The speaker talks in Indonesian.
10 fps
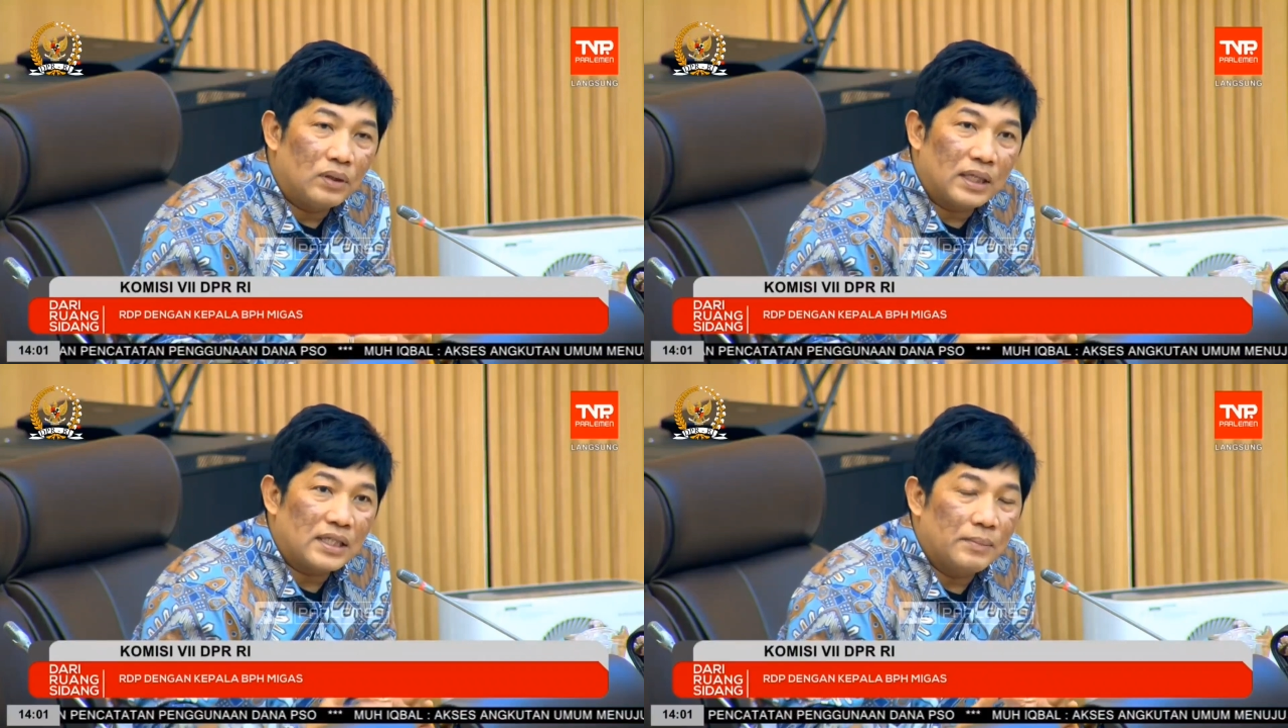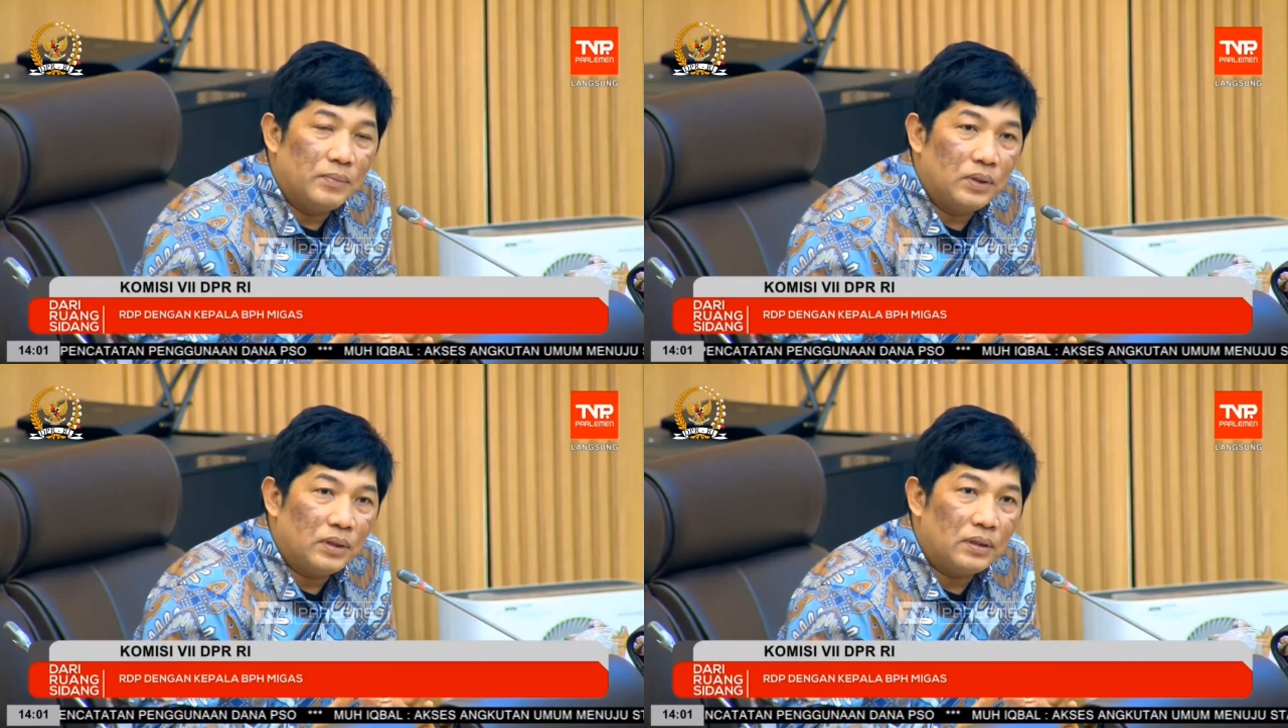
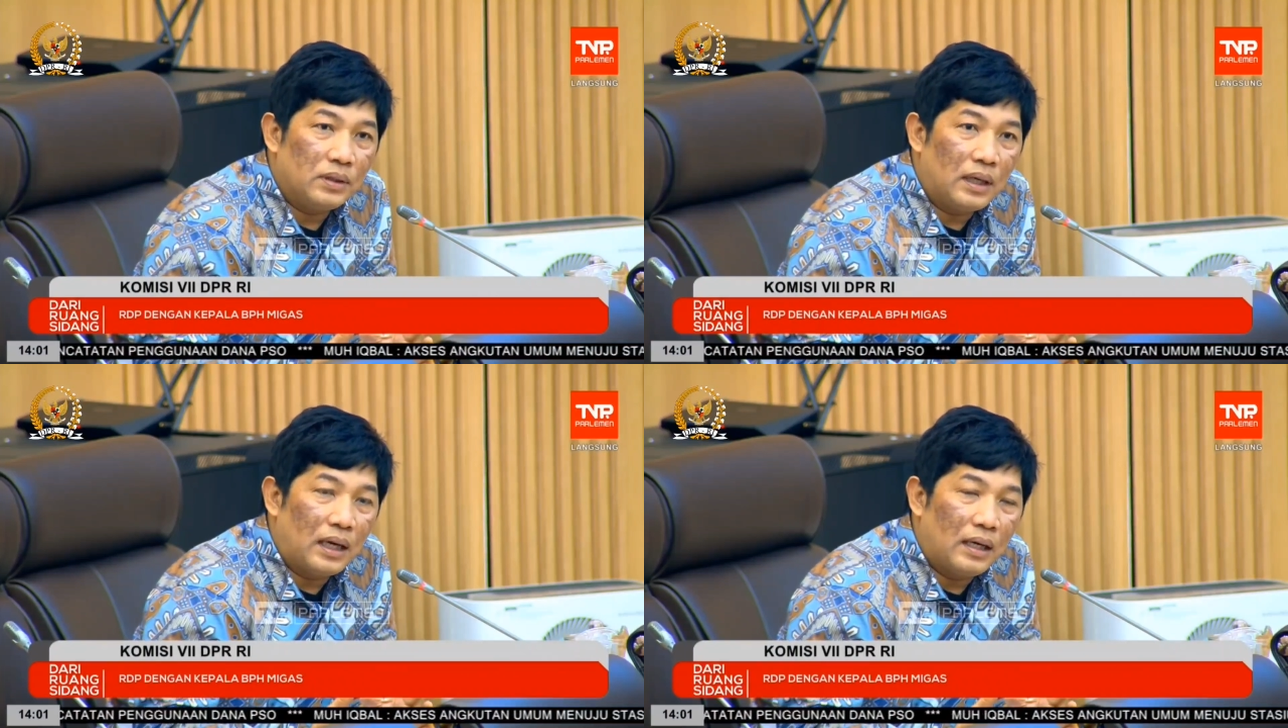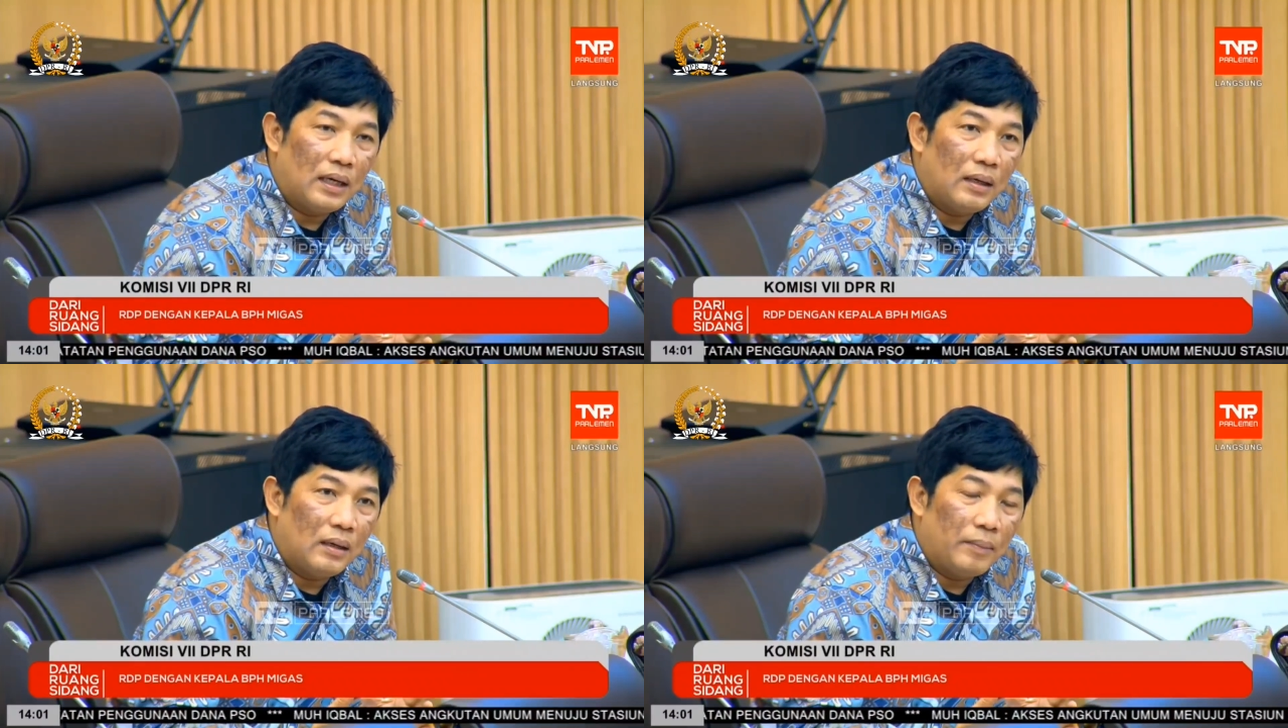tersebut,
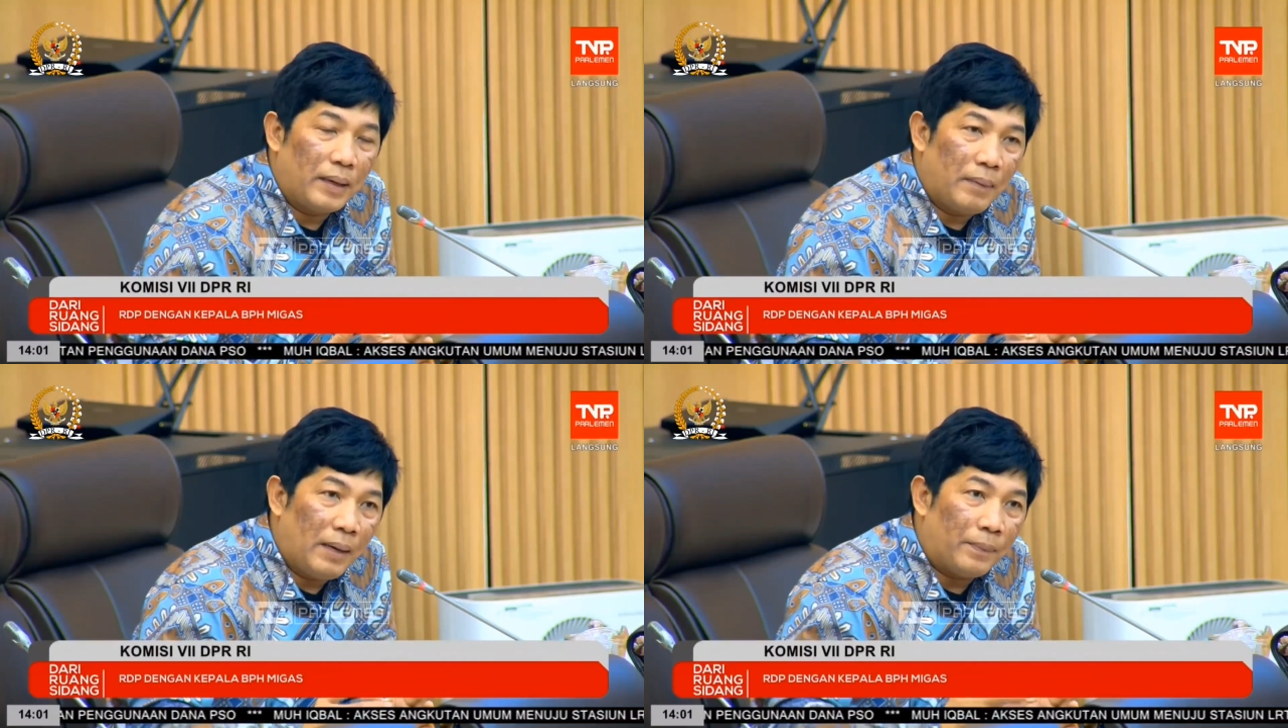memang